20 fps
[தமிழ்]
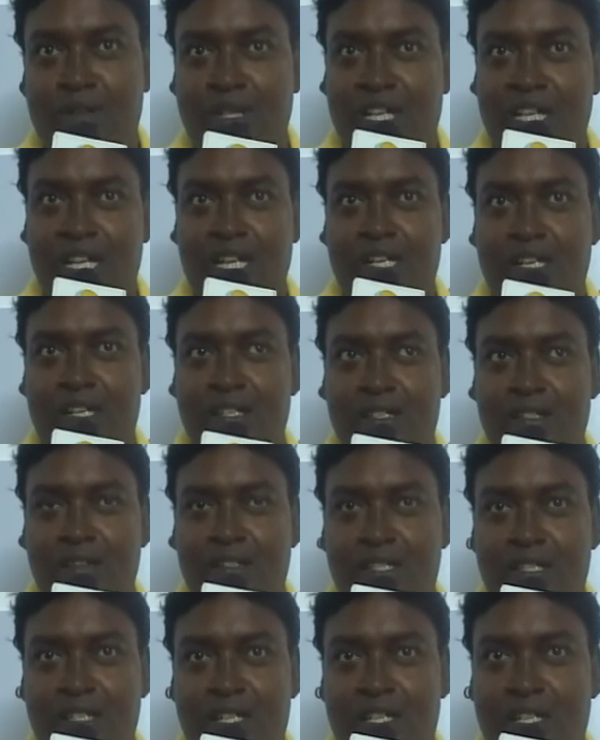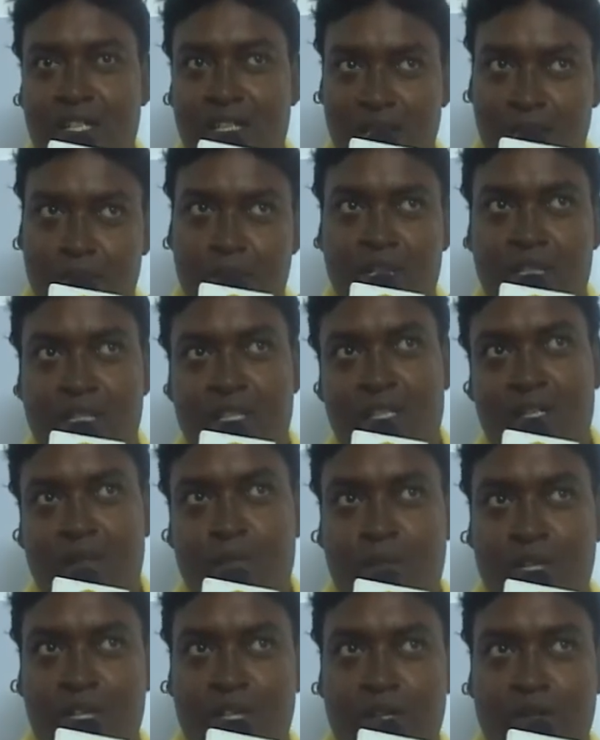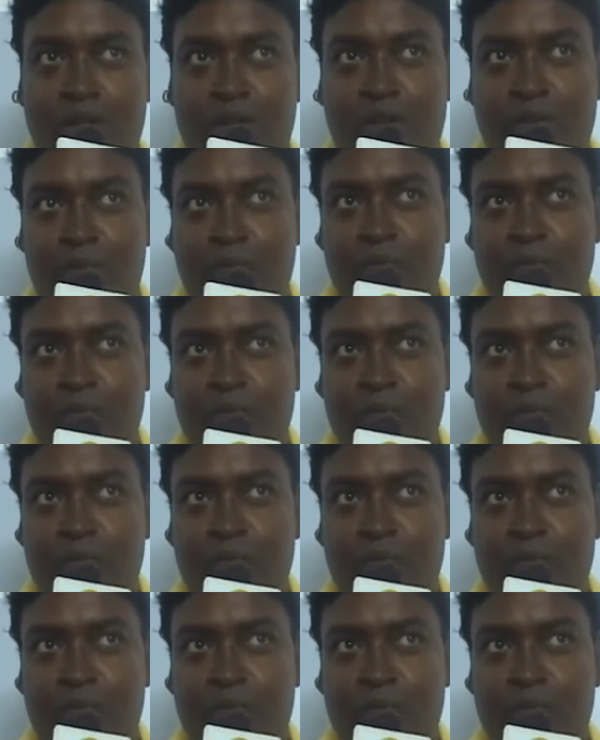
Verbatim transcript: ஒரு கேரக்டர்ஸை வச்சு நாங்கள் இந்த படத்தை பண்ணியிருக்கோம்